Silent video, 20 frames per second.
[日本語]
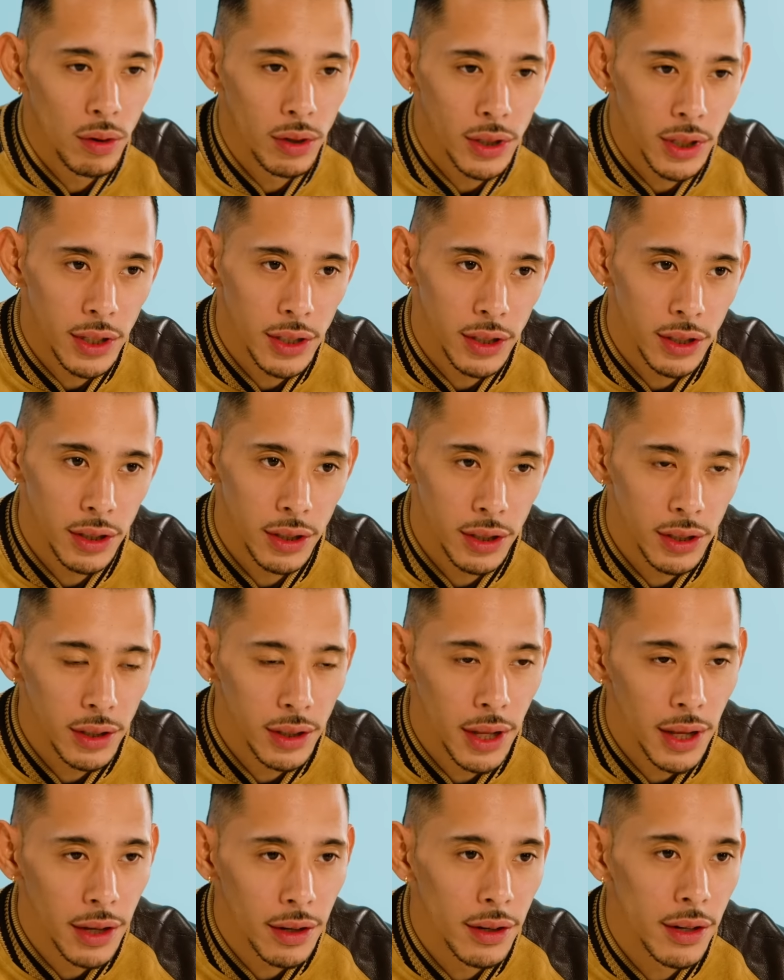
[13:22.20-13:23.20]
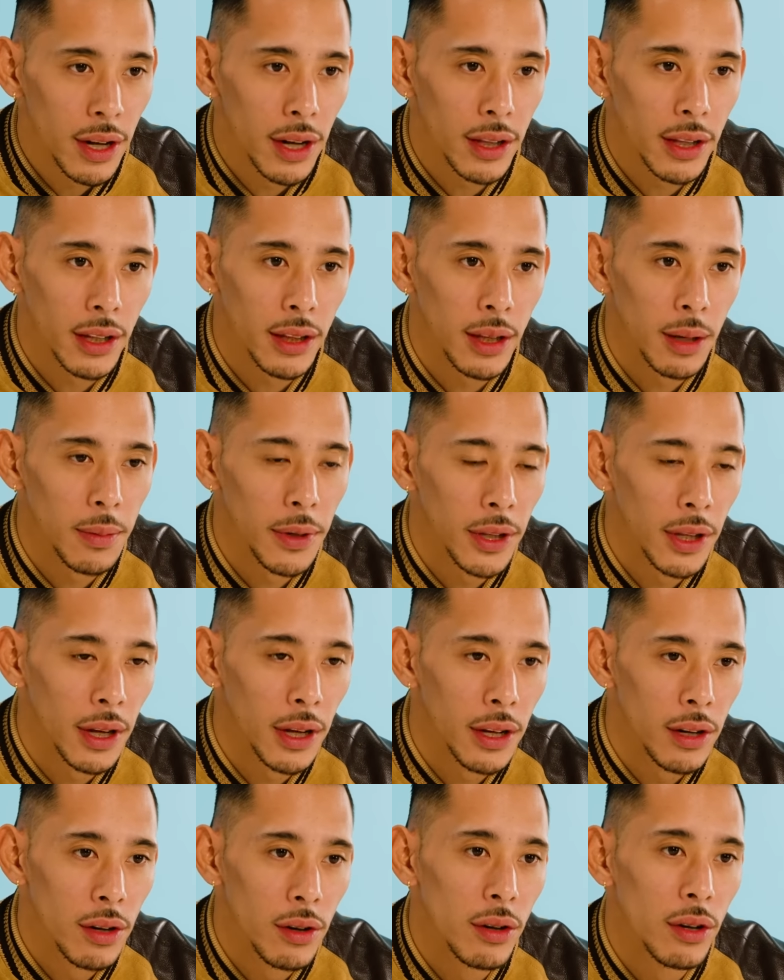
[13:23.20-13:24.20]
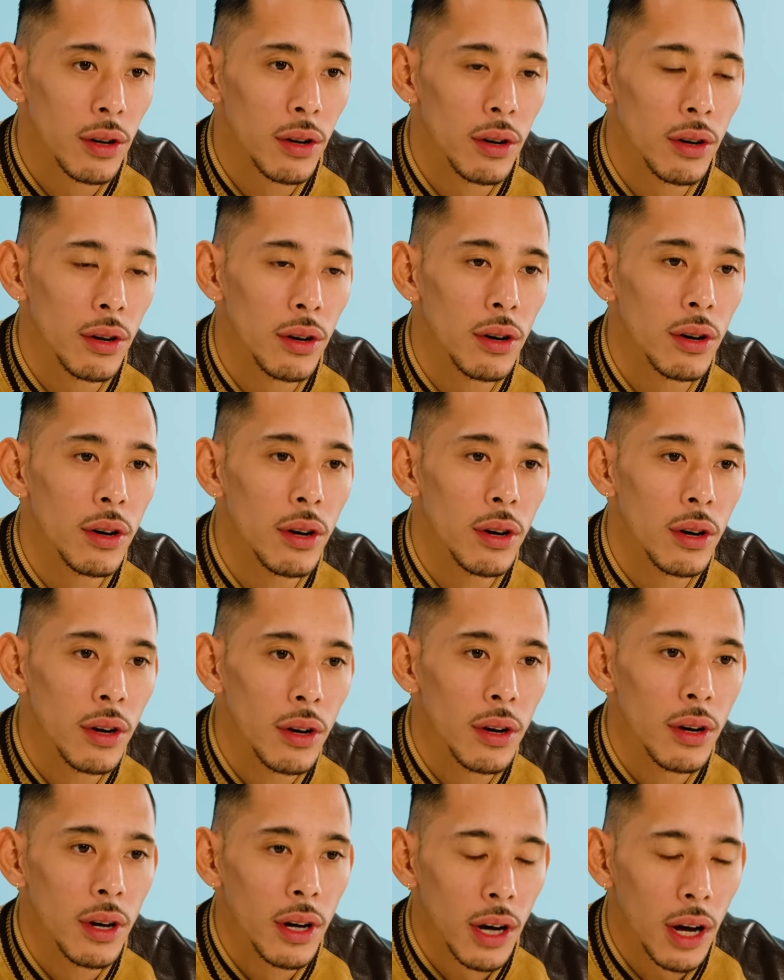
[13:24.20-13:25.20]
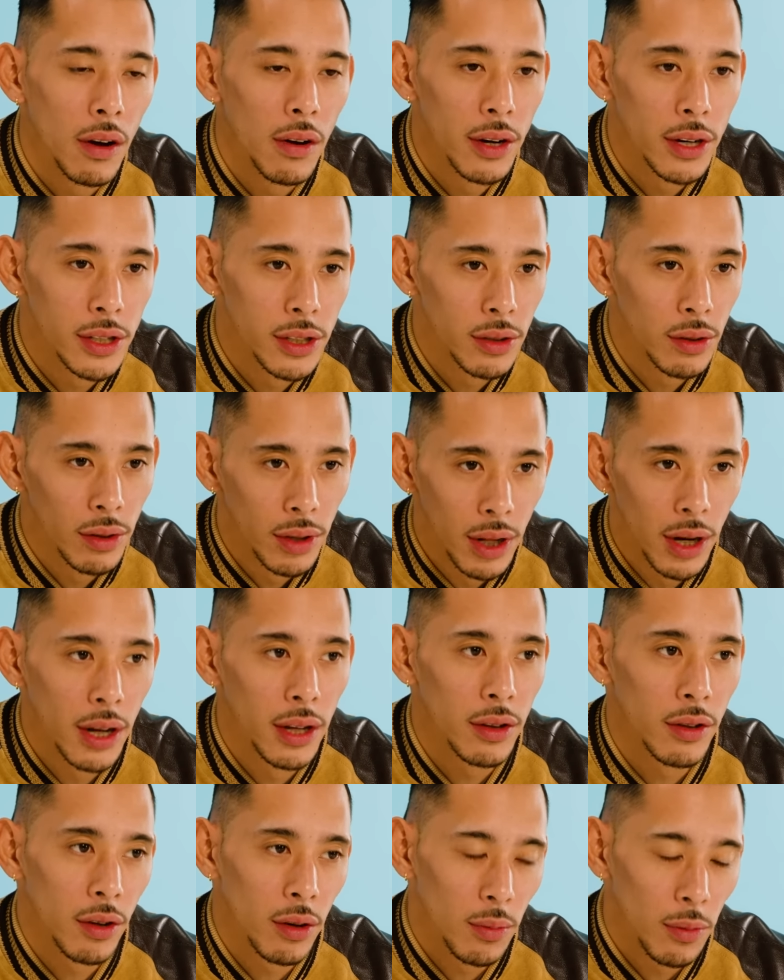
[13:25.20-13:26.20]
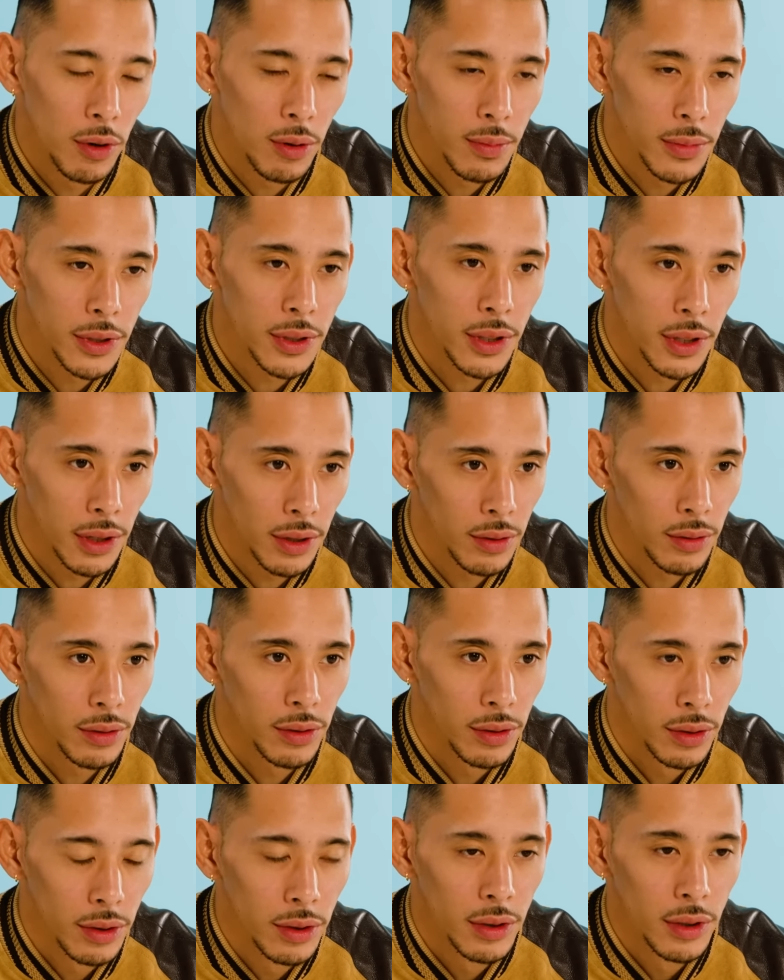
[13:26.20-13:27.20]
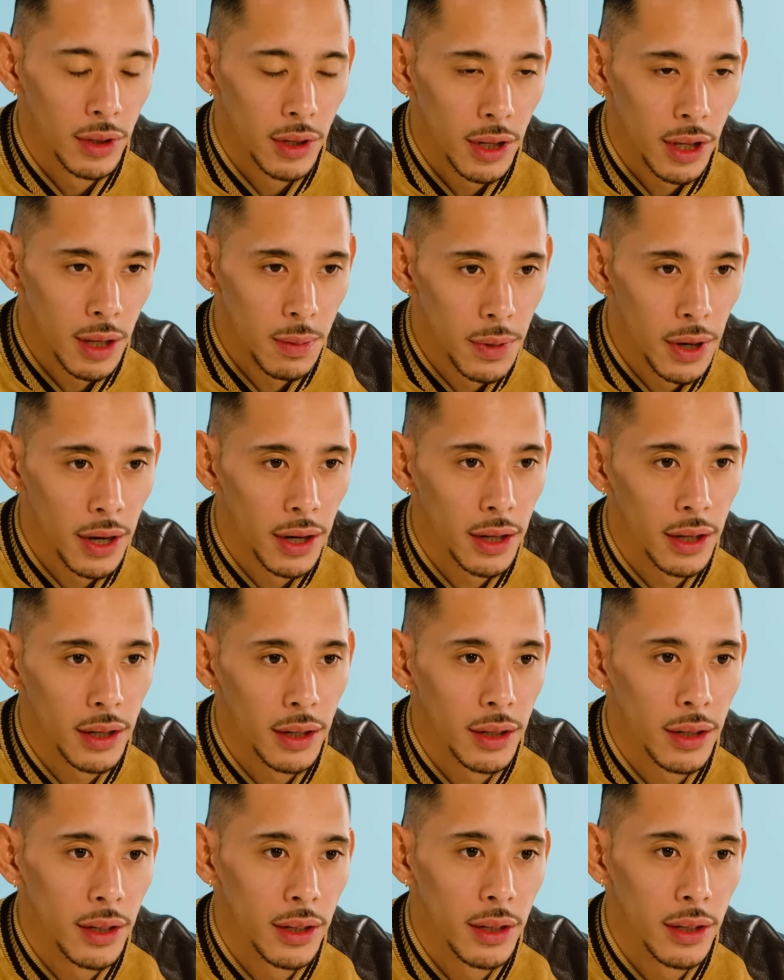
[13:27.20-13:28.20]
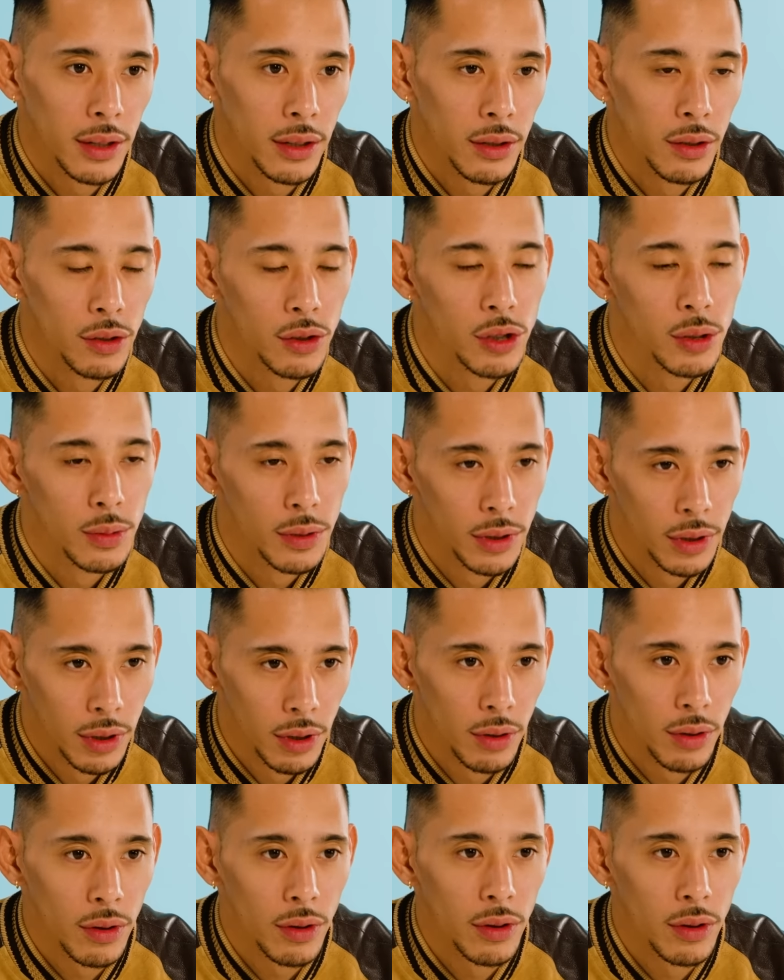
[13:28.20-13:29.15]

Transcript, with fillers: この先進んでいくにあたってまたいろいろ変わりそうだなと思いますけど今の自分の